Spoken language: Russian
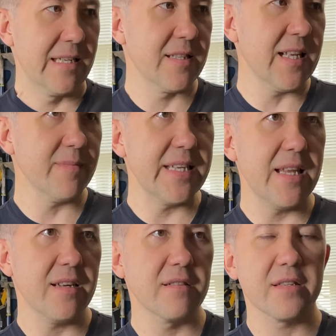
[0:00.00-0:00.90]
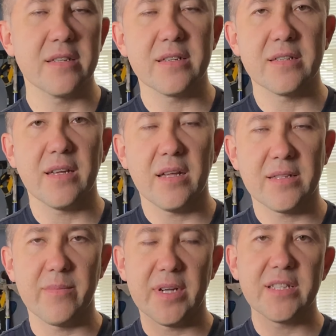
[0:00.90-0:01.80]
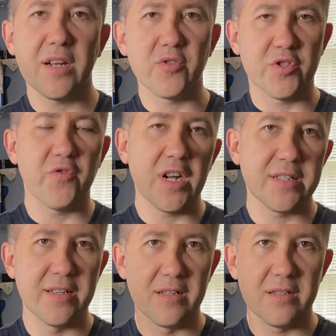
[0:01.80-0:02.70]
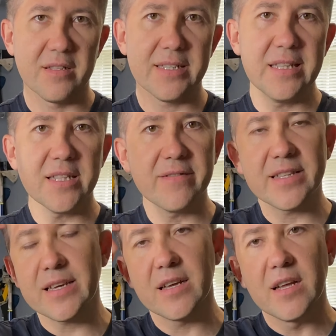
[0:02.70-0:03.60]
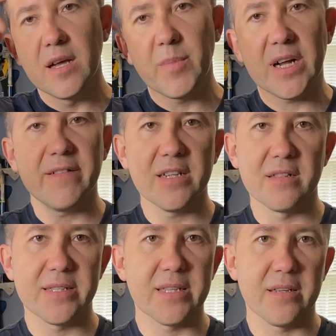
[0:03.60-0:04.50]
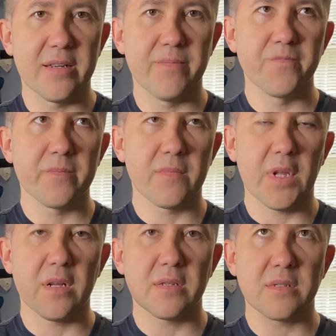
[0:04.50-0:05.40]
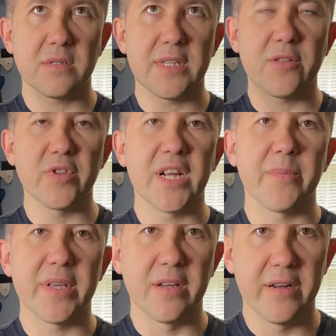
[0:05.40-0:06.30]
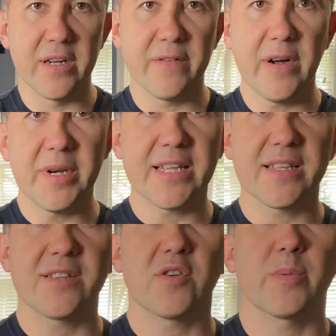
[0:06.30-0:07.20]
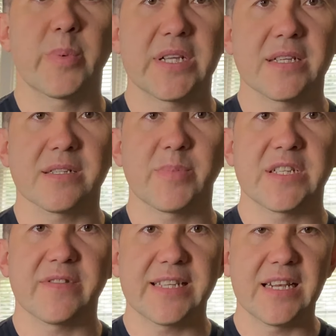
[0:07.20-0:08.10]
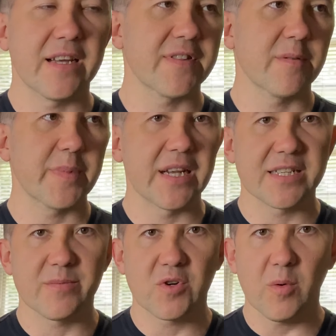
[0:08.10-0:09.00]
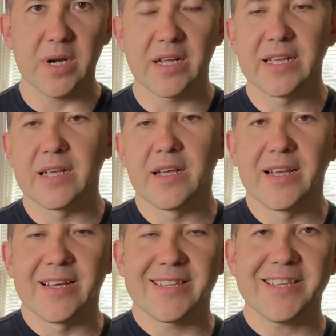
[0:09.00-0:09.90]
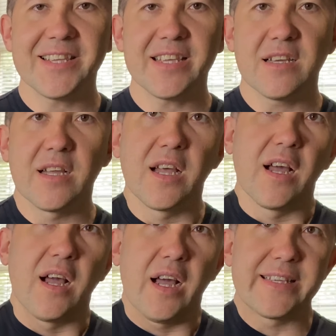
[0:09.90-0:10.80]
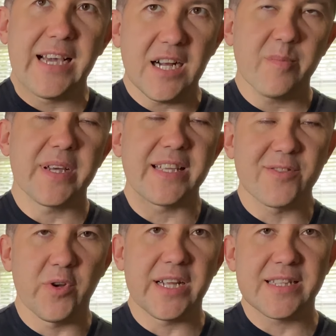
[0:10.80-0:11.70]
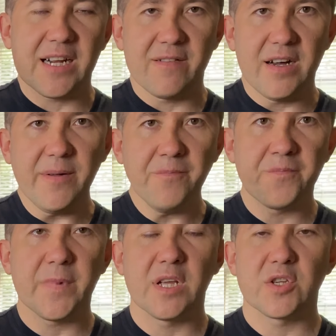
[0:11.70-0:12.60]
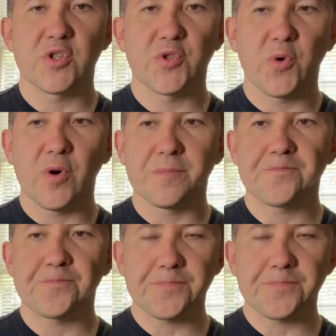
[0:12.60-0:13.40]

на самом деле э, там один чувак сделал исследование, поговорил с сотрудниками фабрики, на которой производили автомобили Shelby Cobra, и якобы история такова, что